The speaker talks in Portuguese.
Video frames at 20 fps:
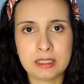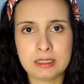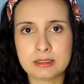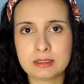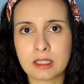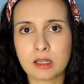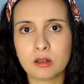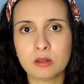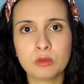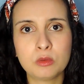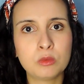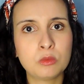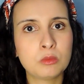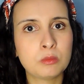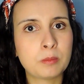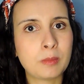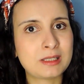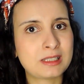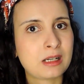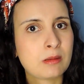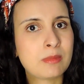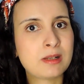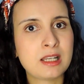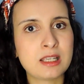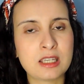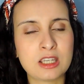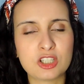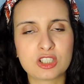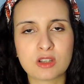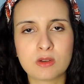Então, para
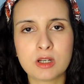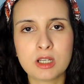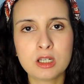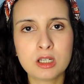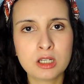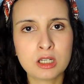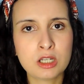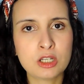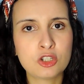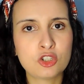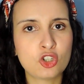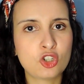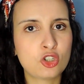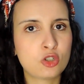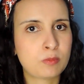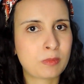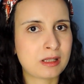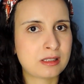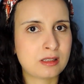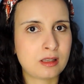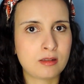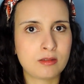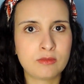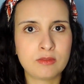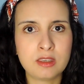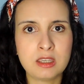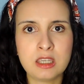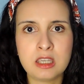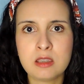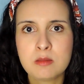trabalhar em restaurantes, para
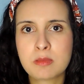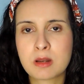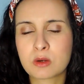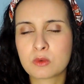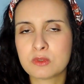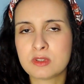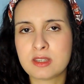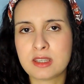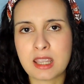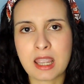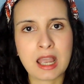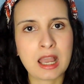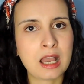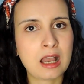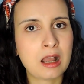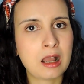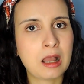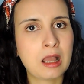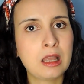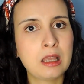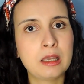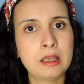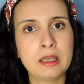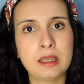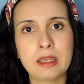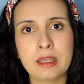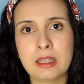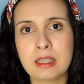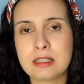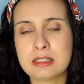servir, para cozinhar,
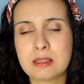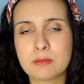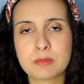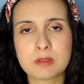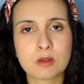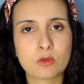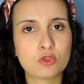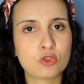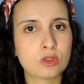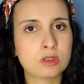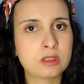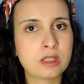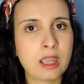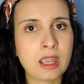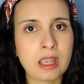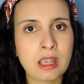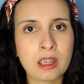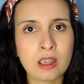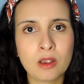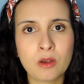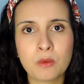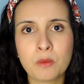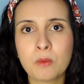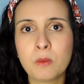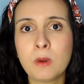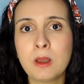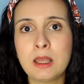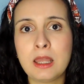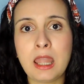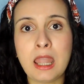é, recepção de
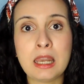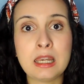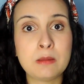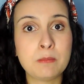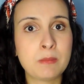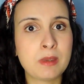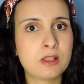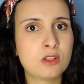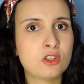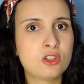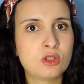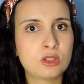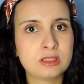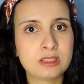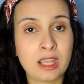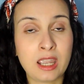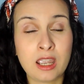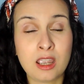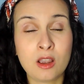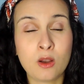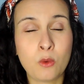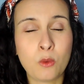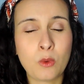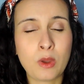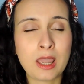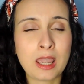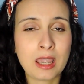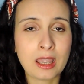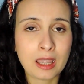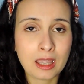hotel, é, limpeza de
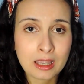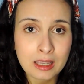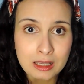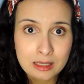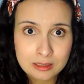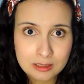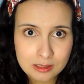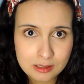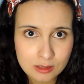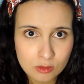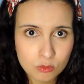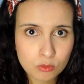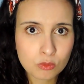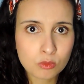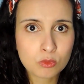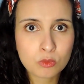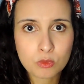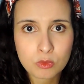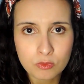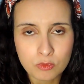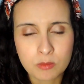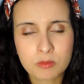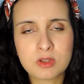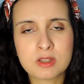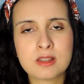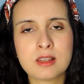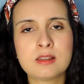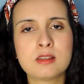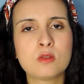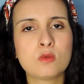hotel, é, esses são, vamos
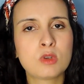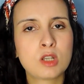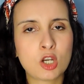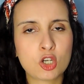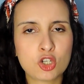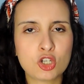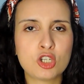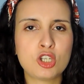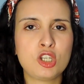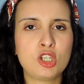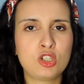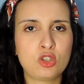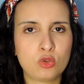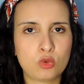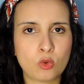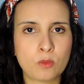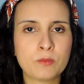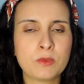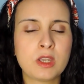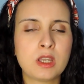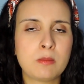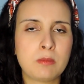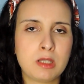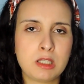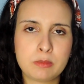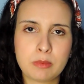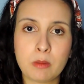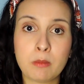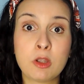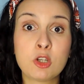dizer assim, um grande nicho,
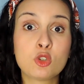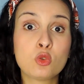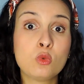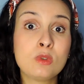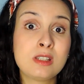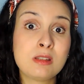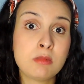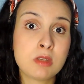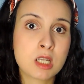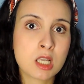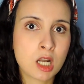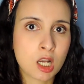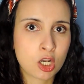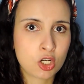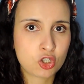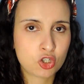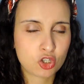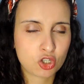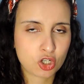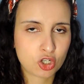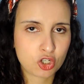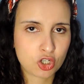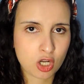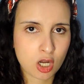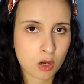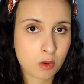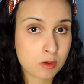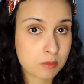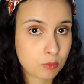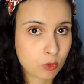principalmente dos imigrantes que
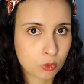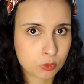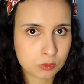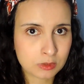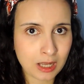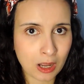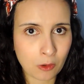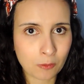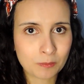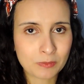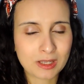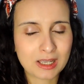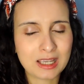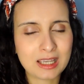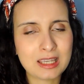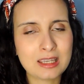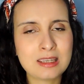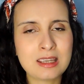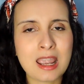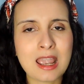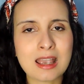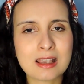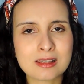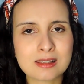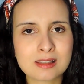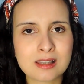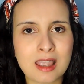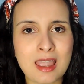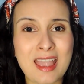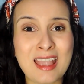chegam em Portugal. E
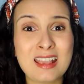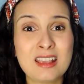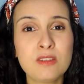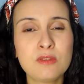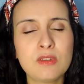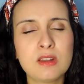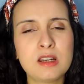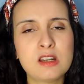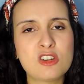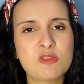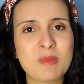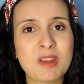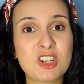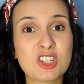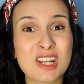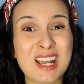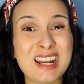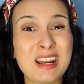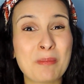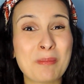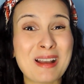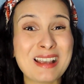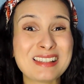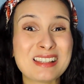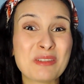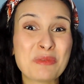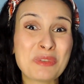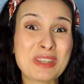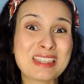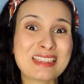essa é, infelizmente, a área
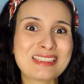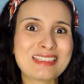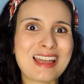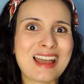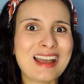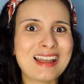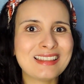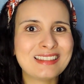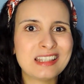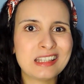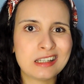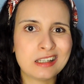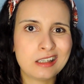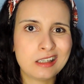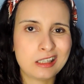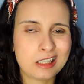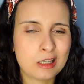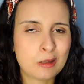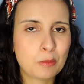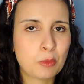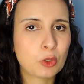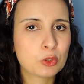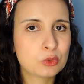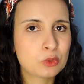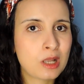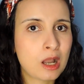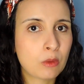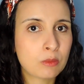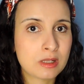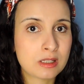mais afetada em
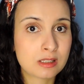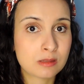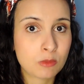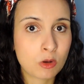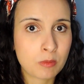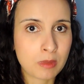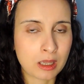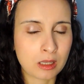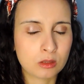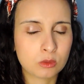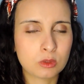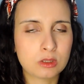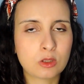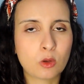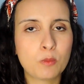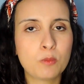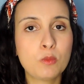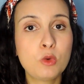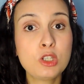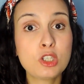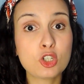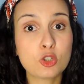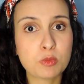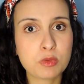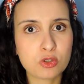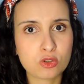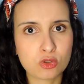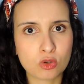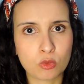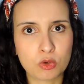Portugal nesse momento. Então, muitas
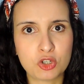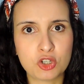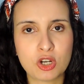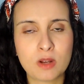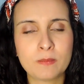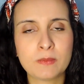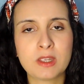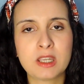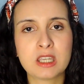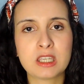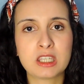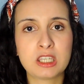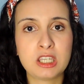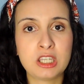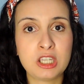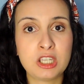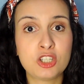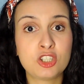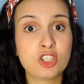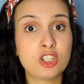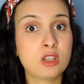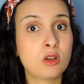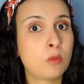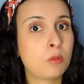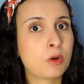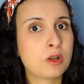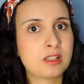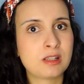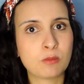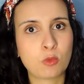pessoas que
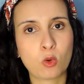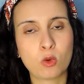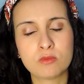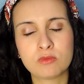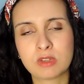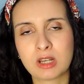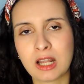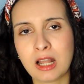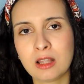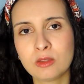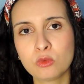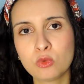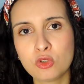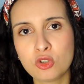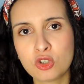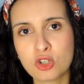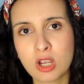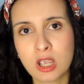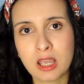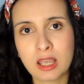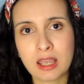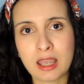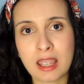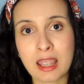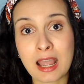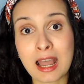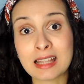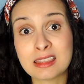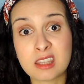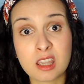tinham, por exemplo, contratos
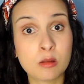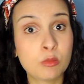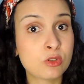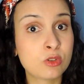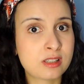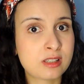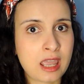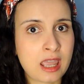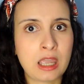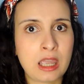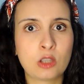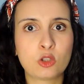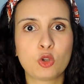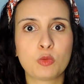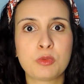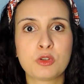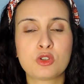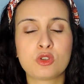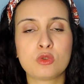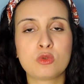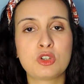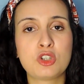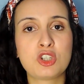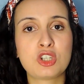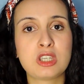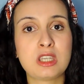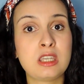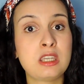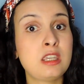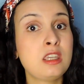é, a termo certo, ou
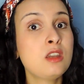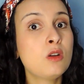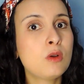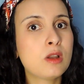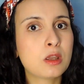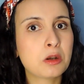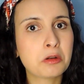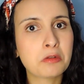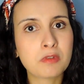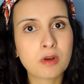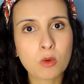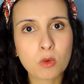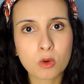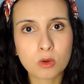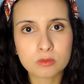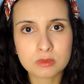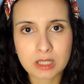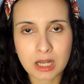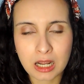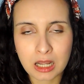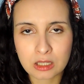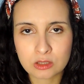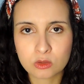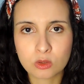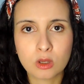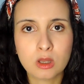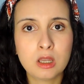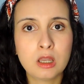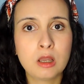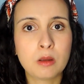pessoas que iam renovar o contrato
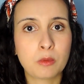contrato,